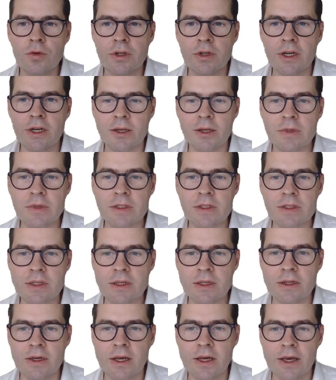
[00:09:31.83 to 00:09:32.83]
Und dann gibt es
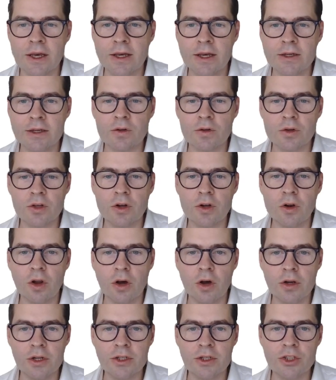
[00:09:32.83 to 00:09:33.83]
hier solche
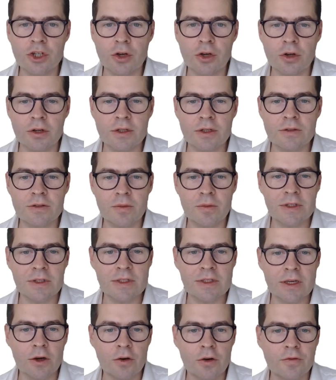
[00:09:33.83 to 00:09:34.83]
Learning Journeys, wie man
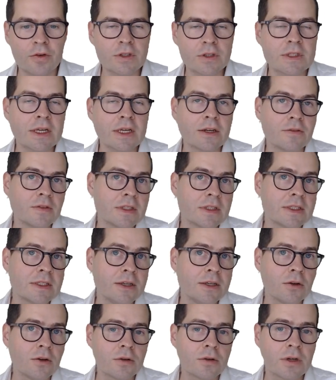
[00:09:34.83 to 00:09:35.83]
sie auch von
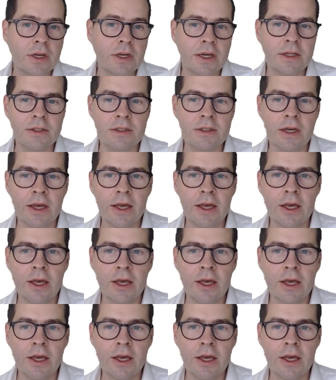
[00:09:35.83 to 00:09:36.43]
Zertifizierungen kennt.